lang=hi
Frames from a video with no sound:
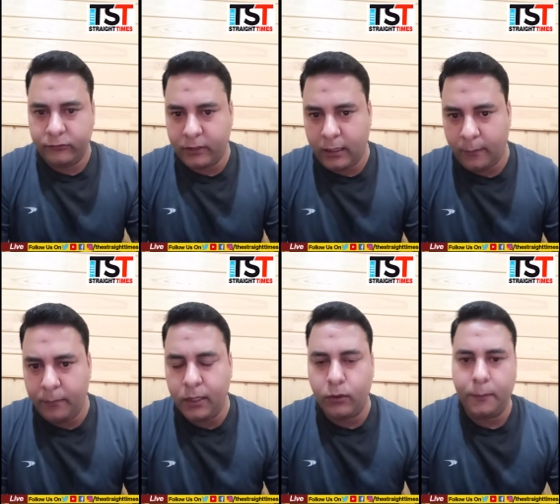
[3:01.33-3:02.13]
जिस तरह
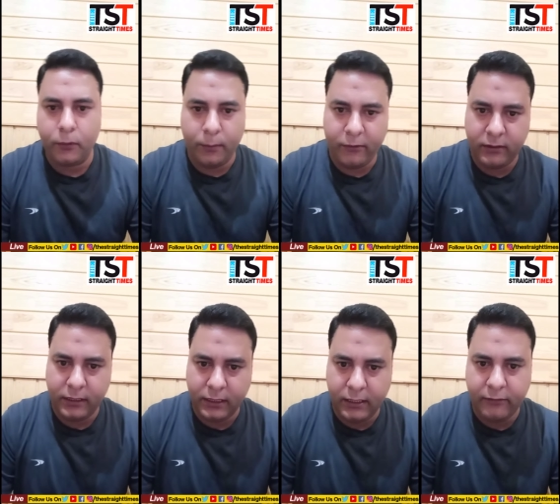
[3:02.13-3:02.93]
हमने कोई प्रोफेशनल
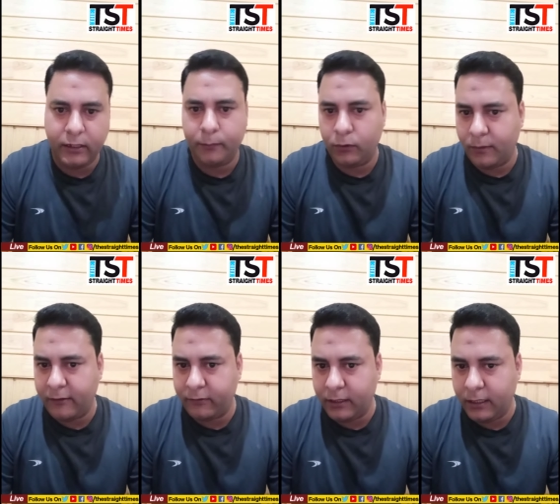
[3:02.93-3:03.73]
डिग्रीज एंड
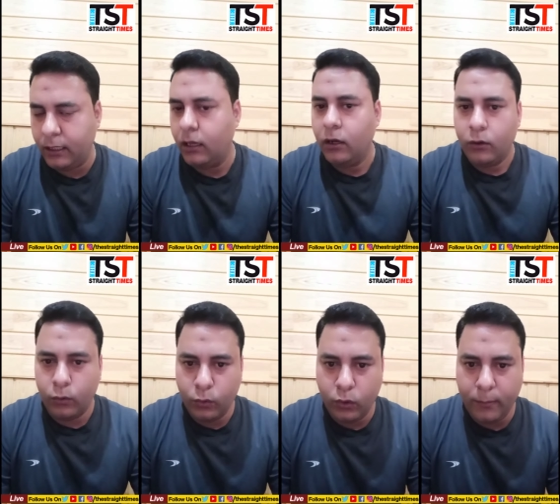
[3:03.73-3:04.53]
डिप्लोमास किए हैं
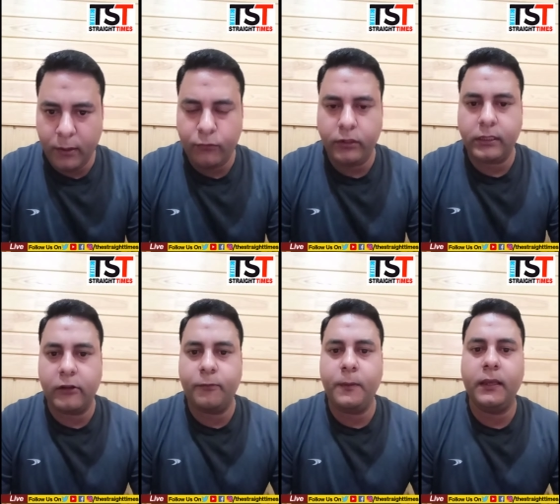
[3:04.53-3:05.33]
उन्होंने भी उसी
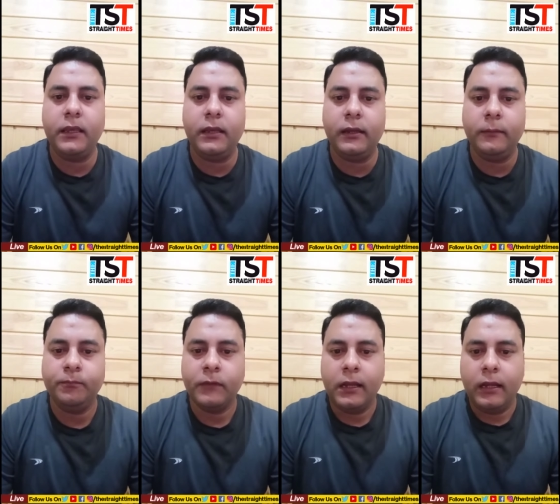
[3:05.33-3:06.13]
तर्ज पे किए हैं
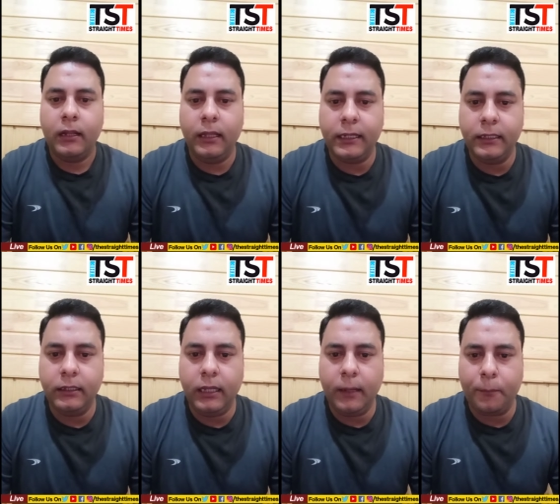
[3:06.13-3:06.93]

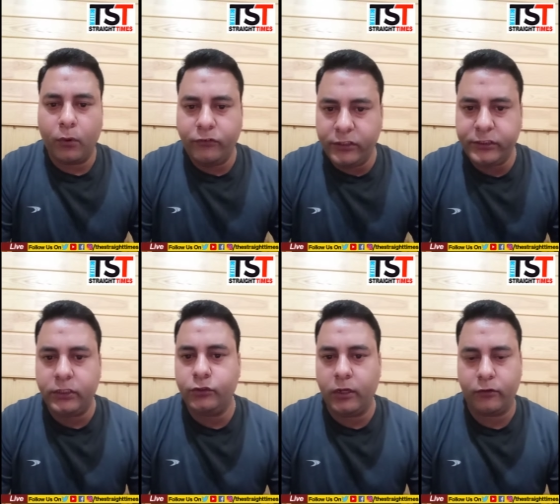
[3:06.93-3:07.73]
लेकिन एक
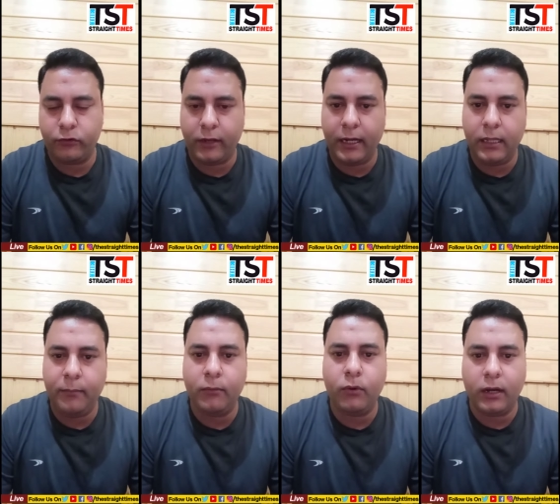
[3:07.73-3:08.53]
प्रोजेक्शन जो है सोसाइटी
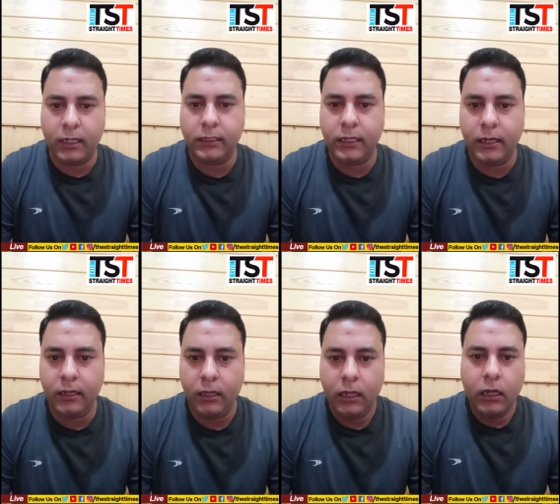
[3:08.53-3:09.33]
में वो गलत दे
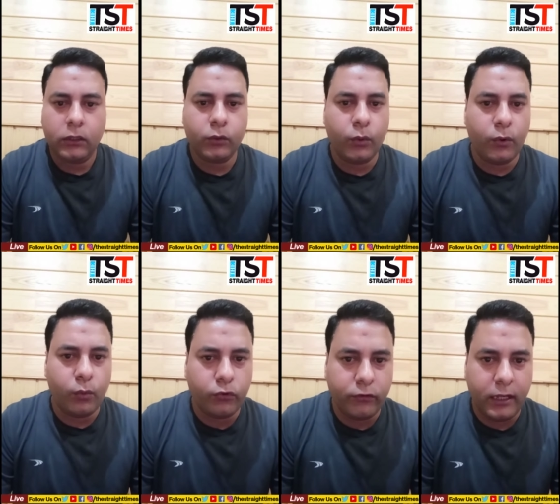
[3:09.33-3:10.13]
रहे हैं तो
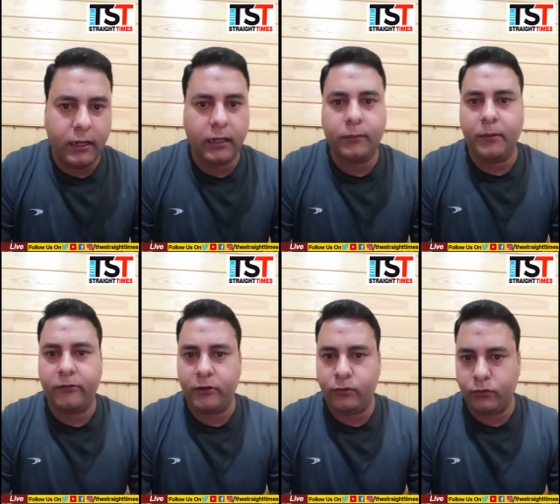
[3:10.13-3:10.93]
उससे गलत
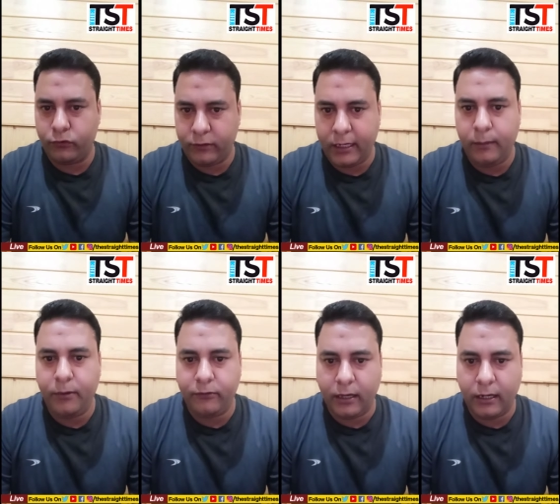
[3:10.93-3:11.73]
मैसेज जो सोसाइटी
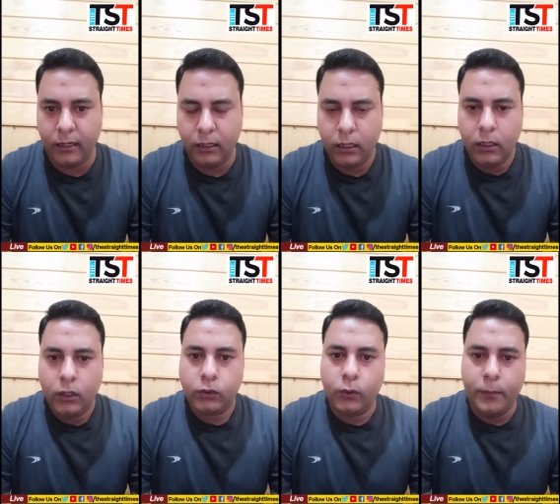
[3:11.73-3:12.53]
में जा रहा
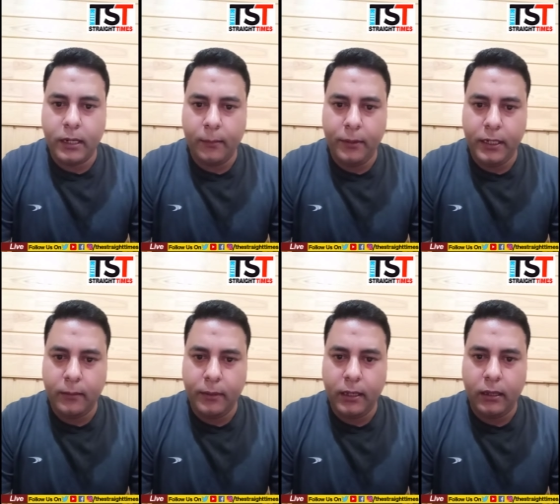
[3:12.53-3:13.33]
है तो मेरा
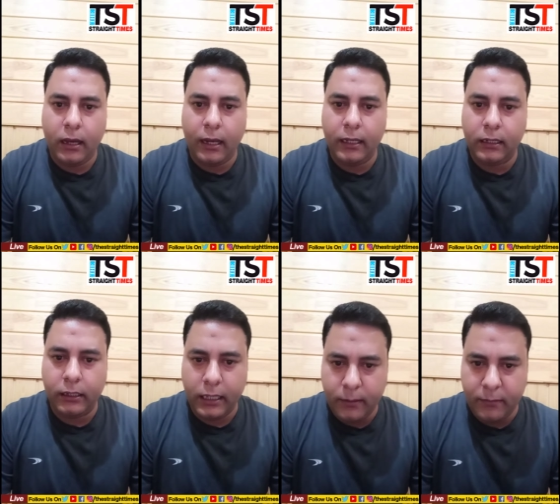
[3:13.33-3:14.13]
मीडिया में आने
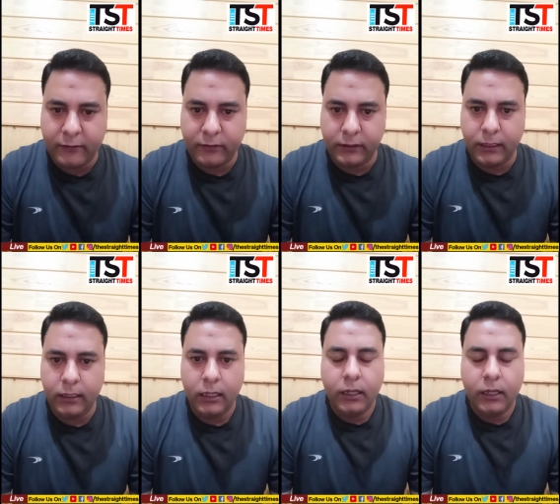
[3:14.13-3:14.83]
का यही मकसद है